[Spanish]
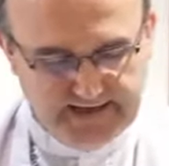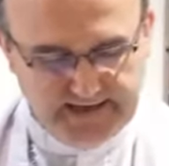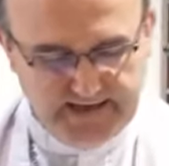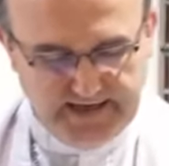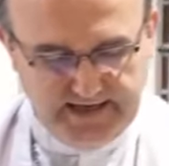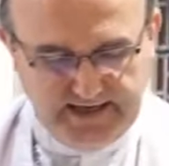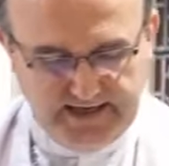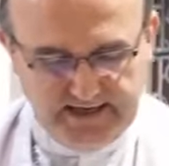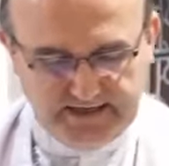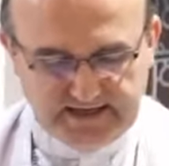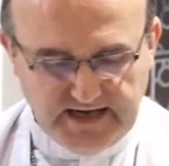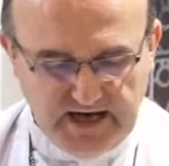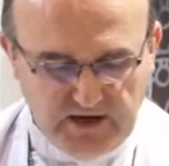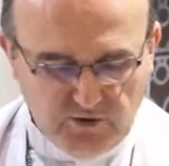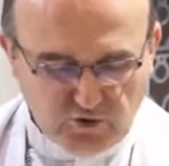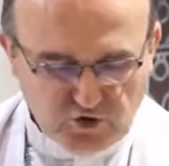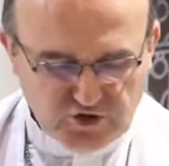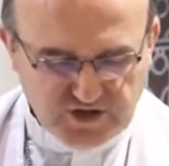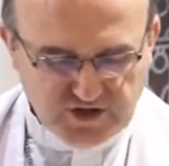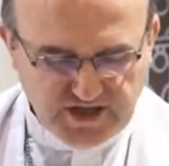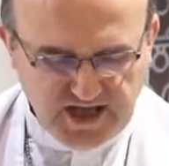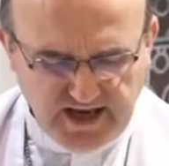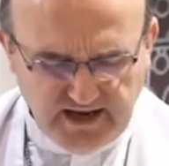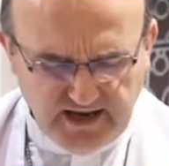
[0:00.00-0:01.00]
San
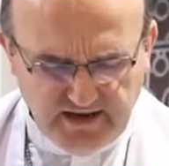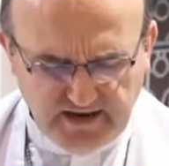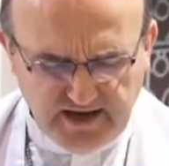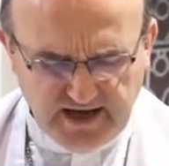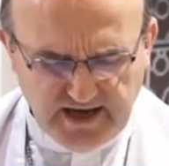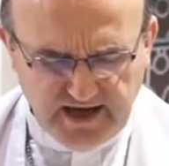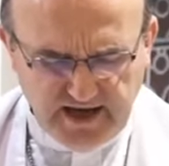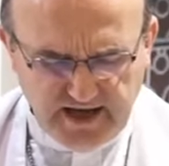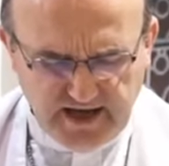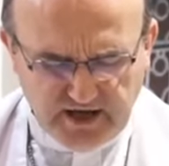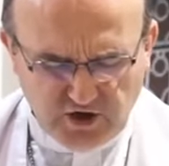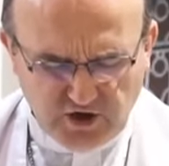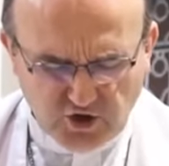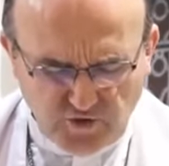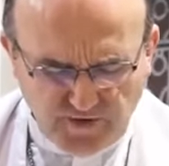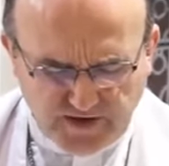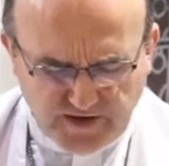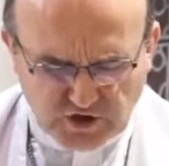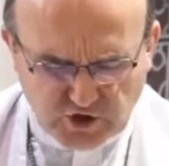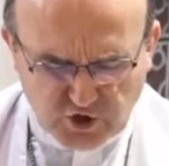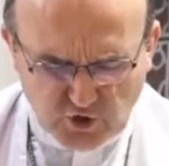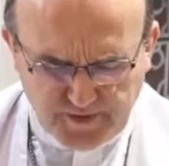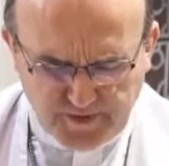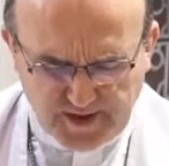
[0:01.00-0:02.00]
Agustín en toda
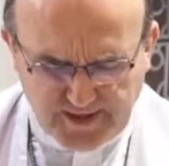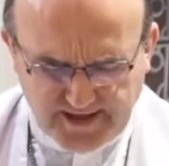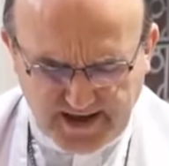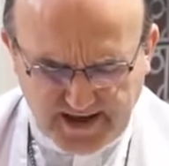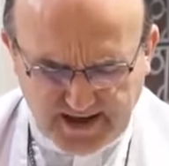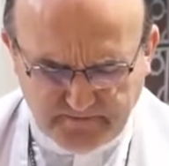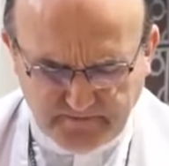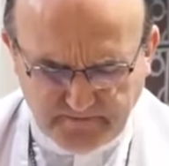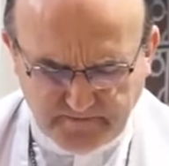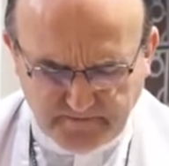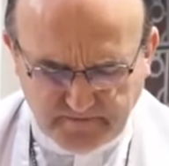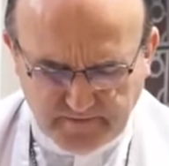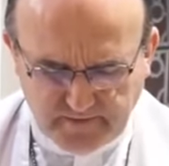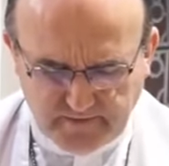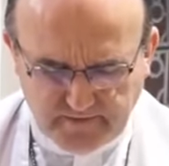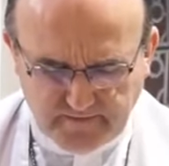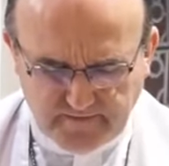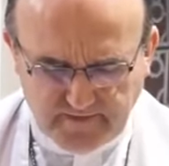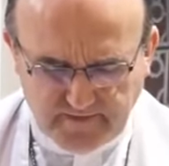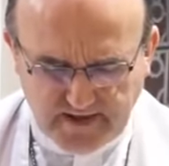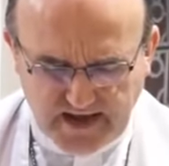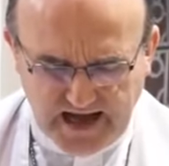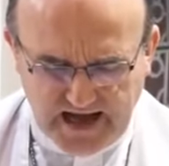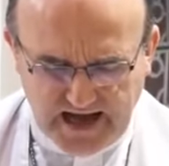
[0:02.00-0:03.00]
su vida
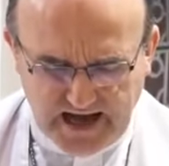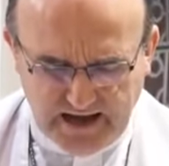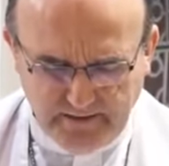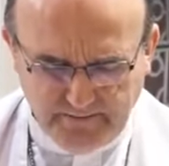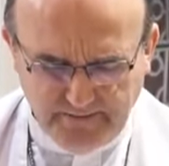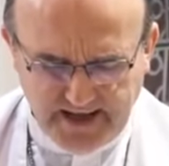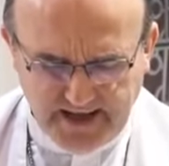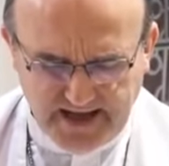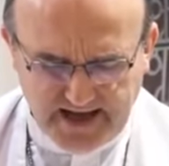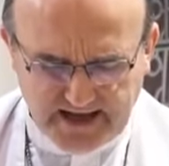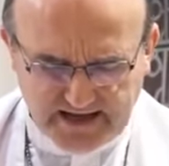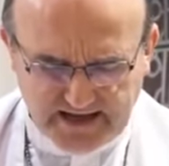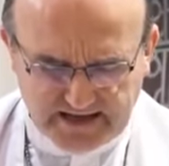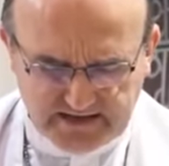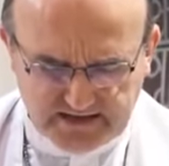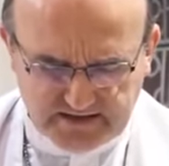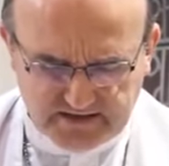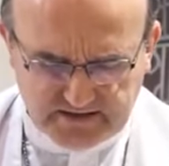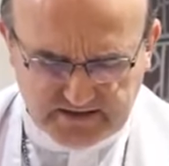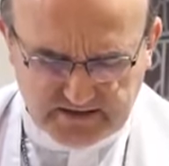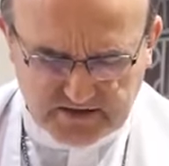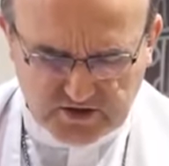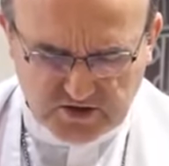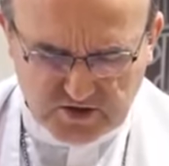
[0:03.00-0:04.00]
había
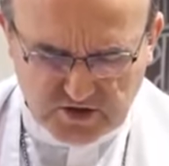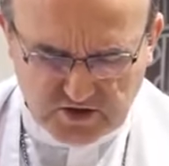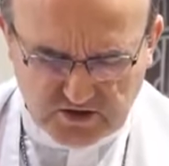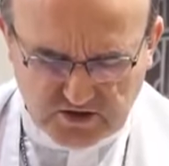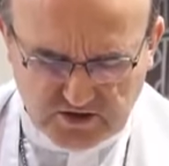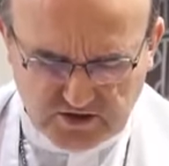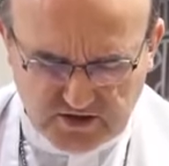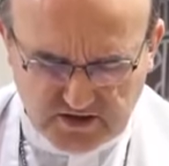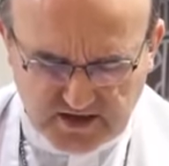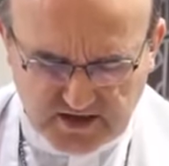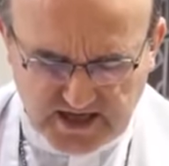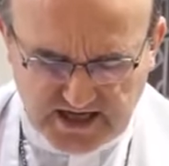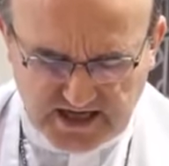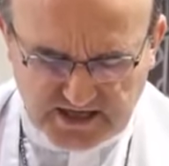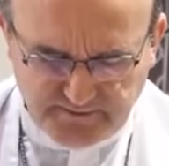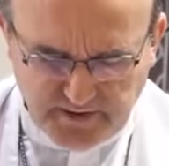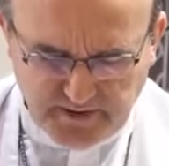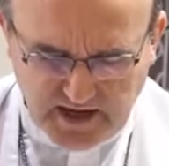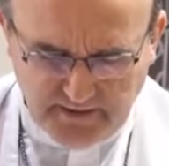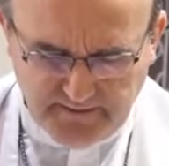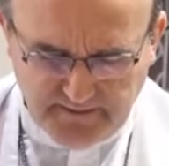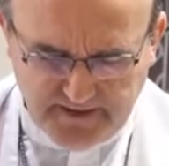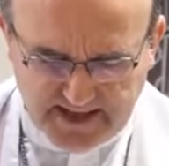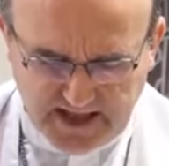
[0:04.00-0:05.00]

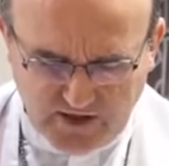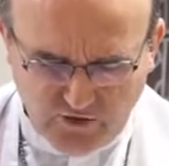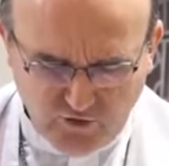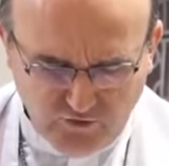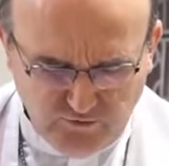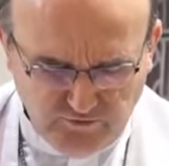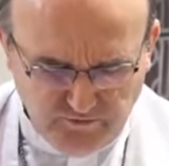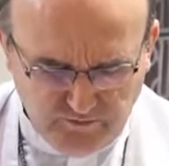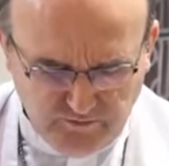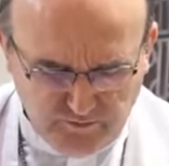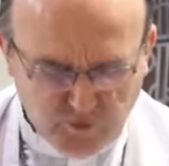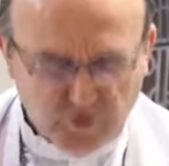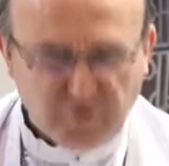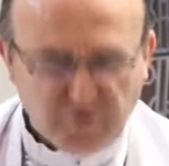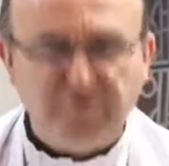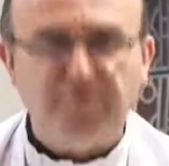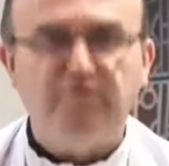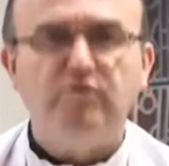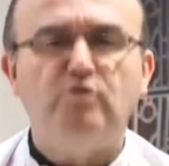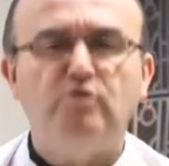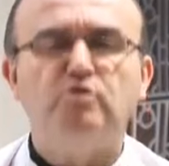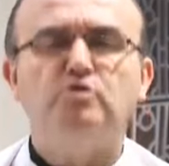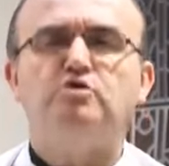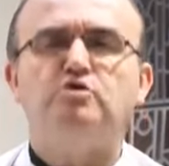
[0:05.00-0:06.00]
experimentado un
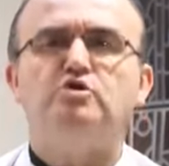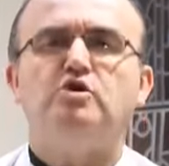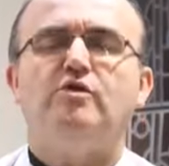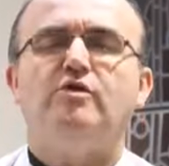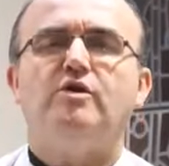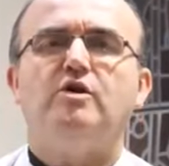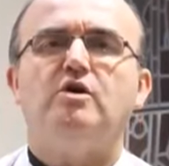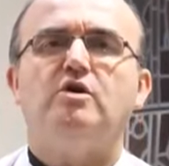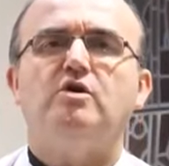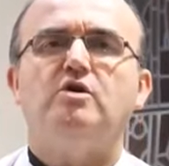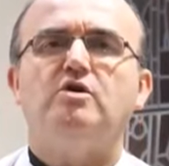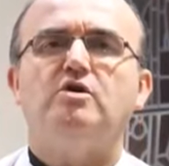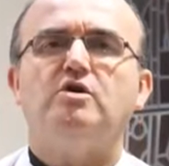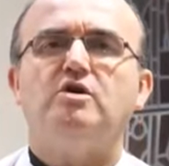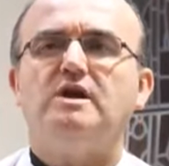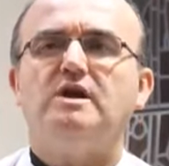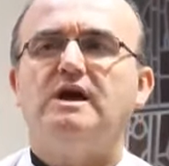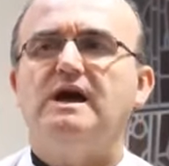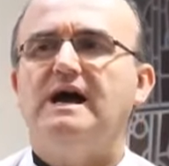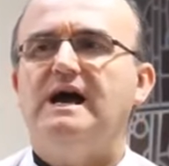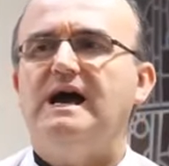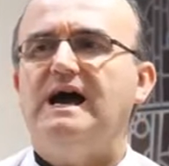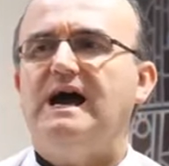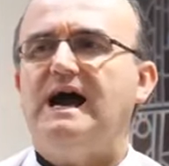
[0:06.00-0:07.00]
profundo
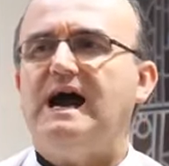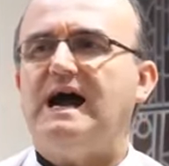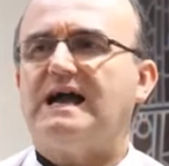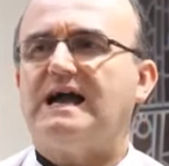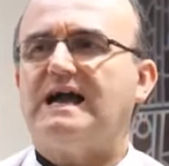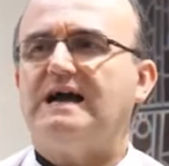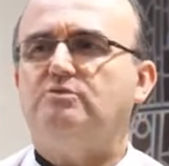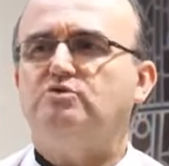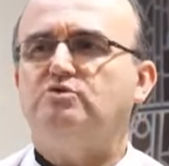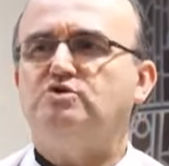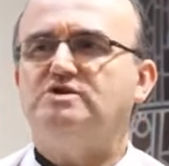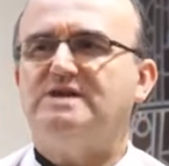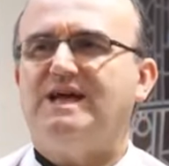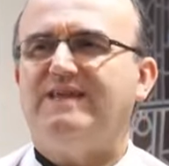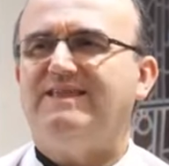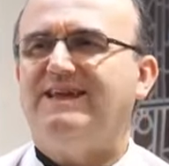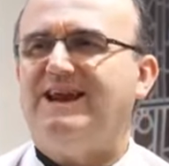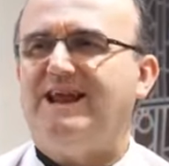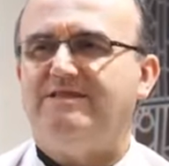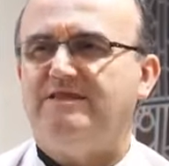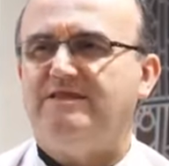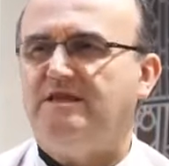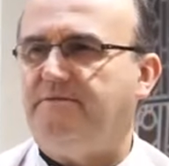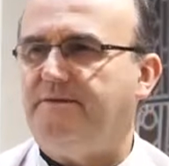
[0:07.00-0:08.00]
dolor a causa de
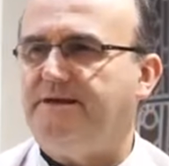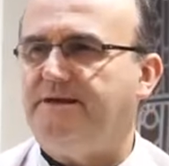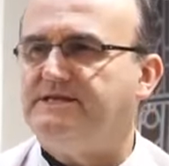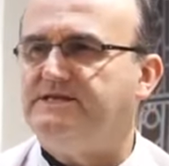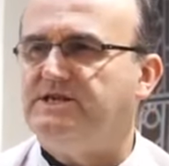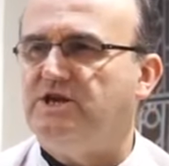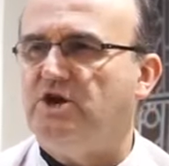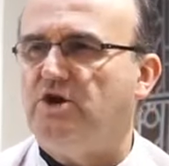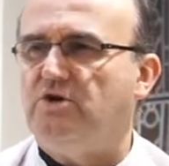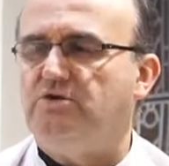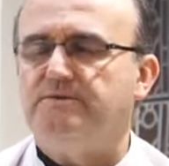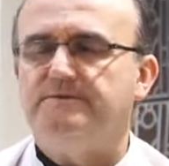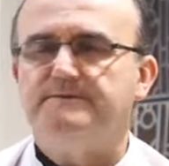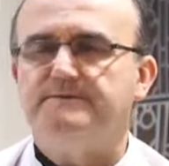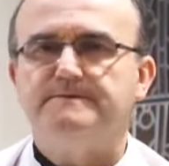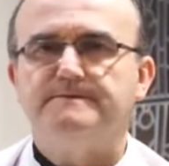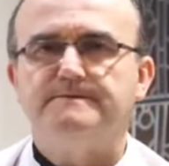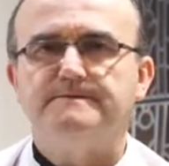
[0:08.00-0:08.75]
la división